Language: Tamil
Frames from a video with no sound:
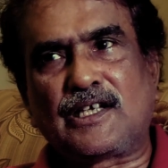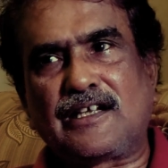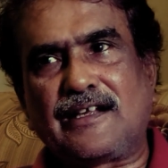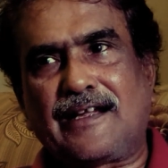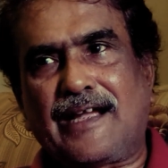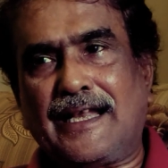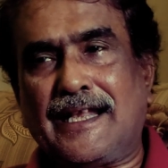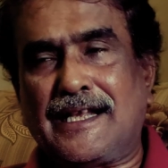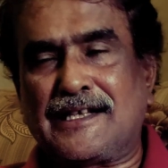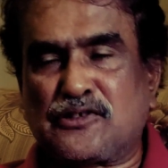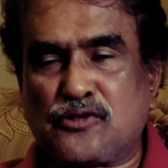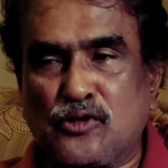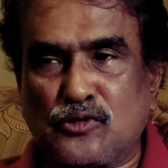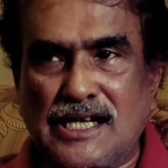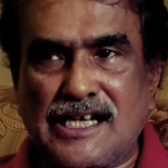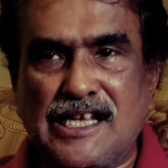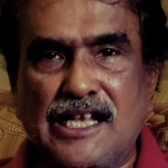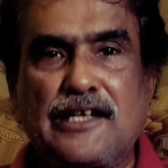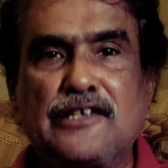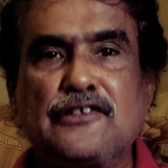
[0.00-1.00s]
கரைய
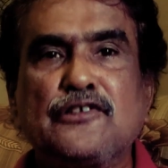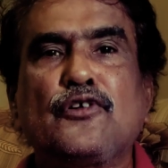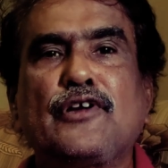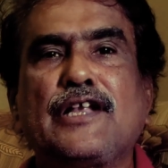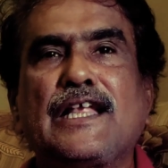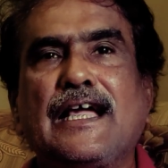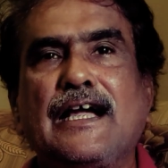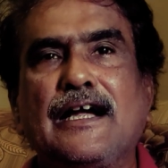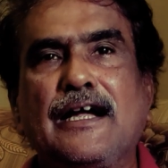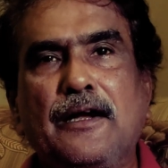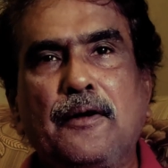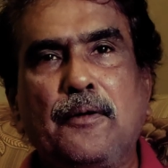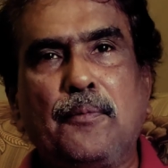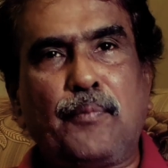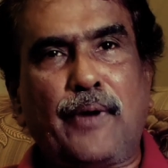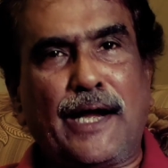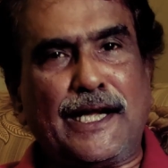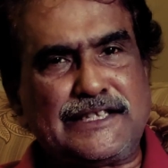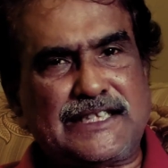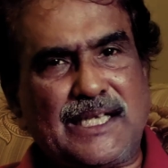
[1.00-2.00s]
சொன்னலைக்கத்துடைய
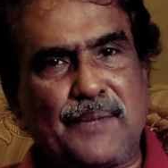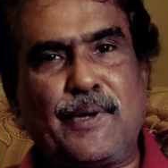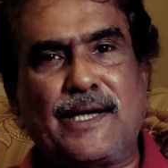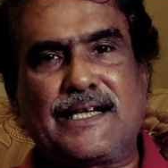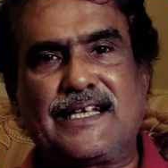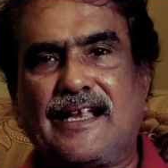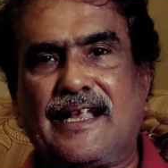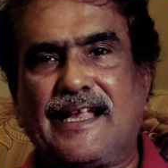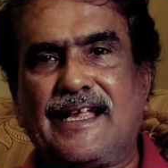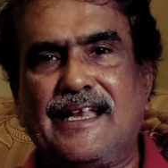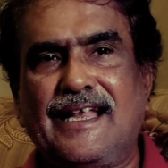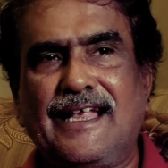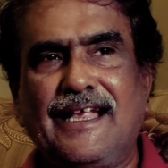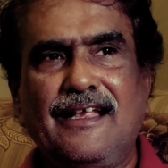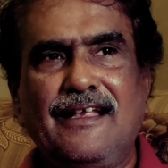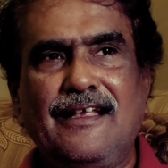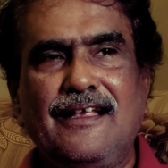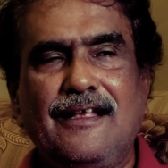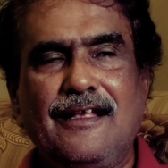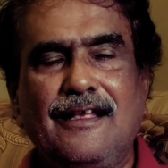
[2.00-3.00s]
பயிற்சி பட்டறையிலே
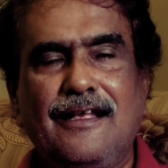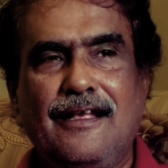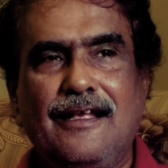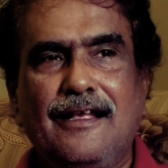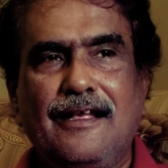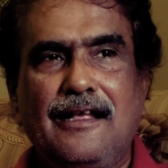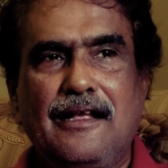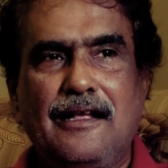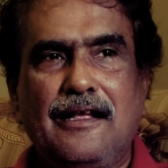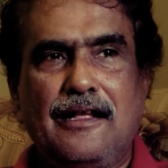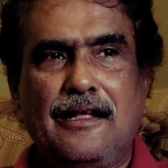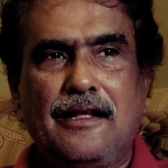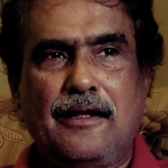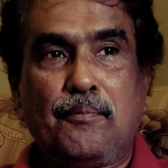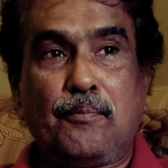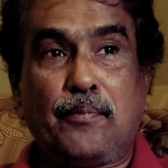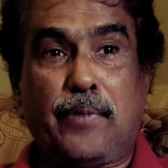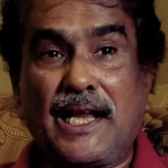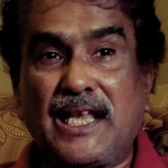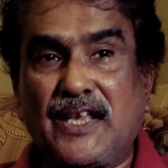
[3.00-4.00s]

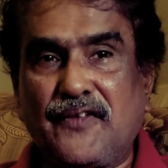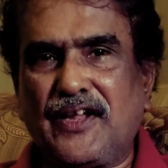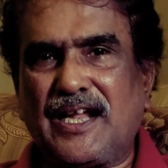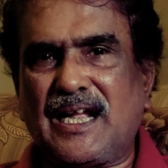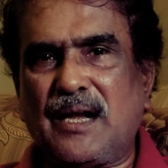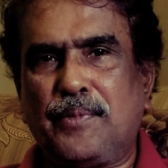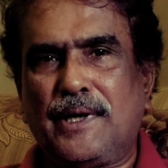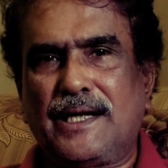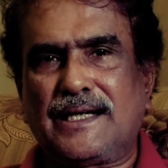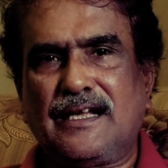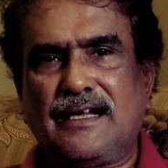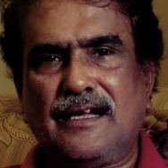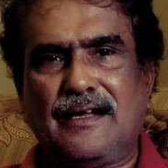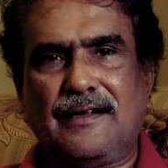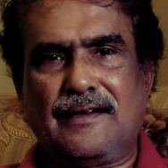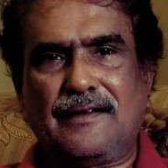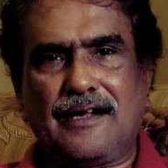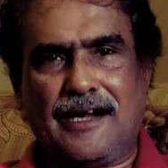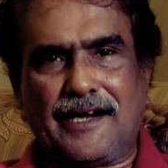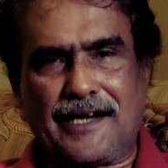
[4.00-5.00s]
பயிற்றுவிக்கப்பட்ட
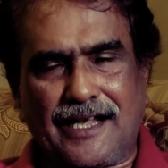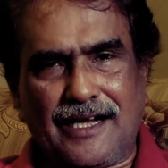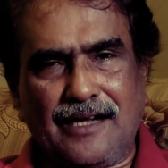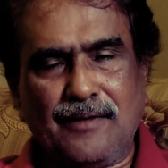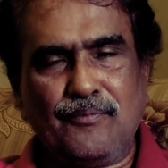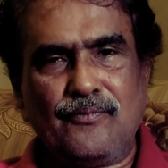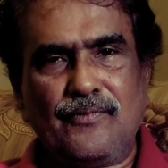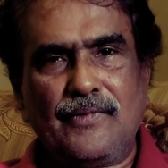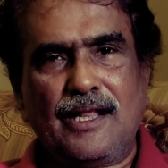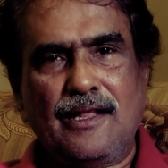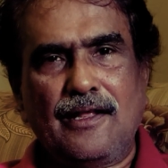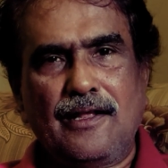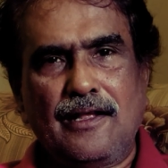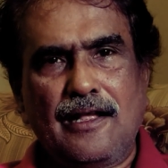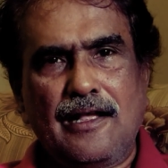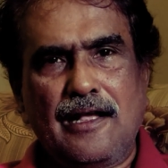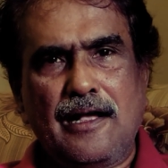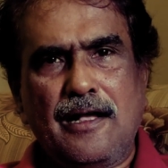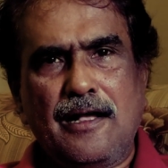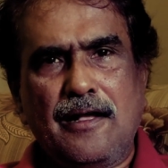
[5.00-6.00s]
நாடகம்
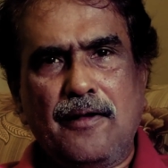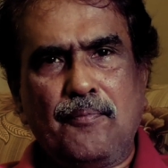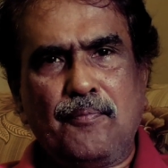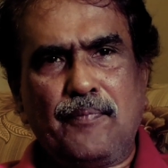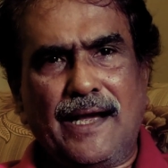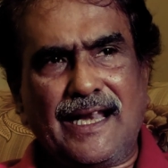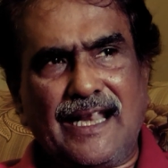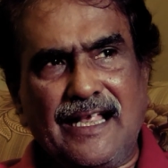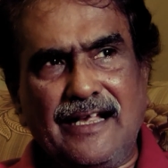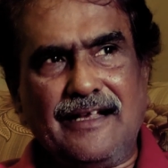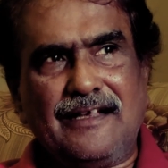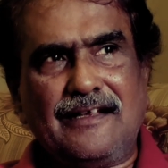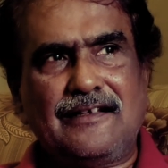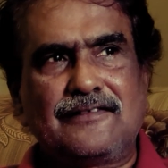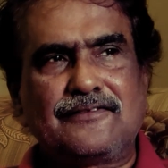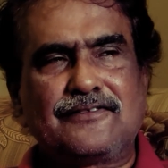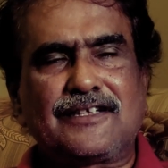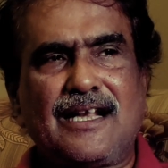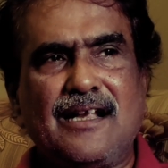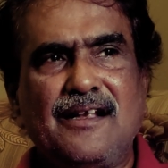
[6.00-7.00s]
பல
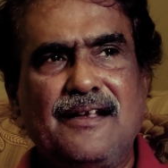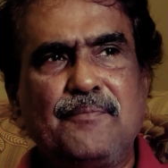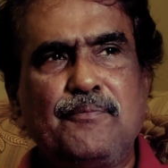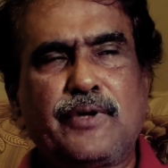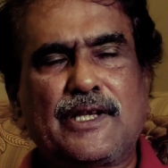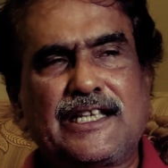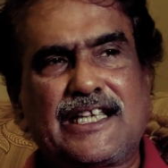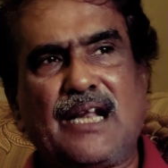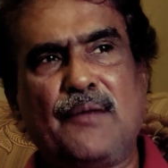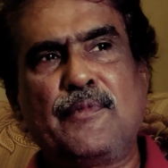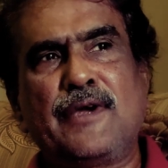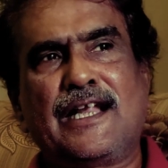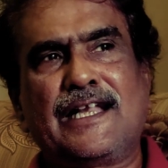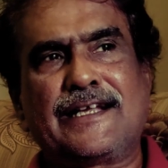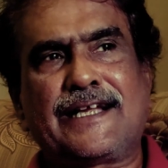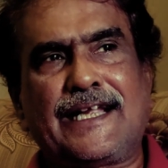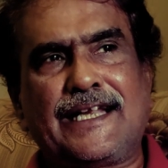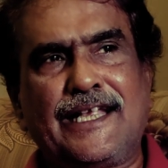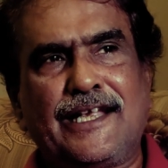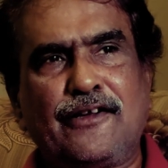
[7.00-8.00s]
திறமை திறமையான
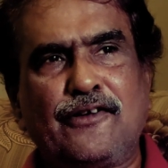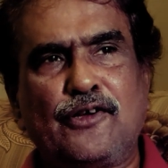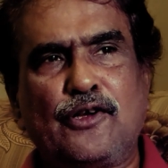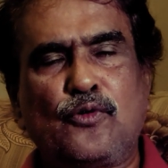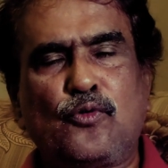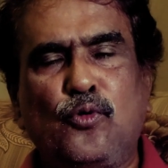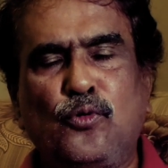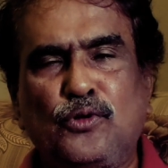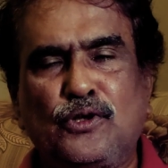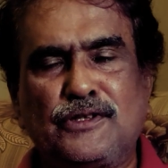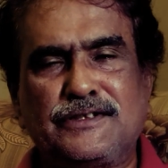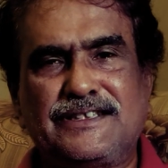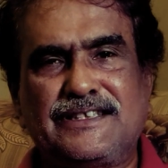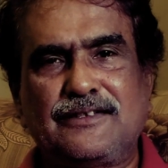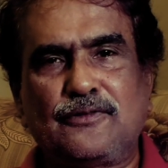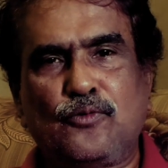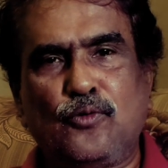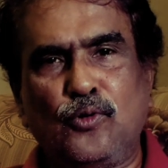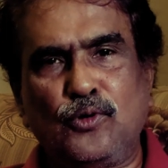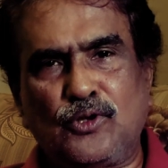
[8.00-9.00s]
கலைகளின் கூட்டு
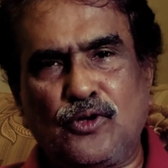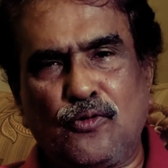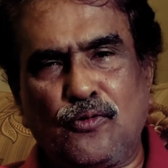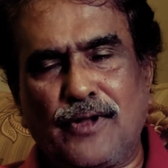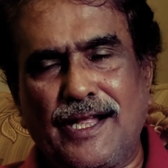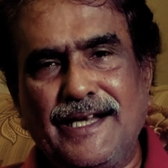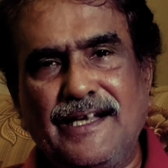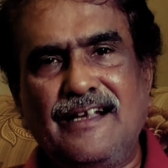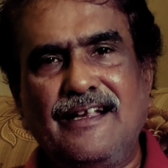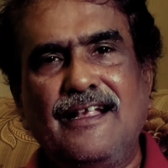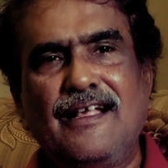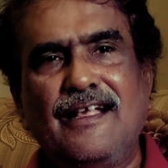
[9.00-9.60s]
கூட்டுடன்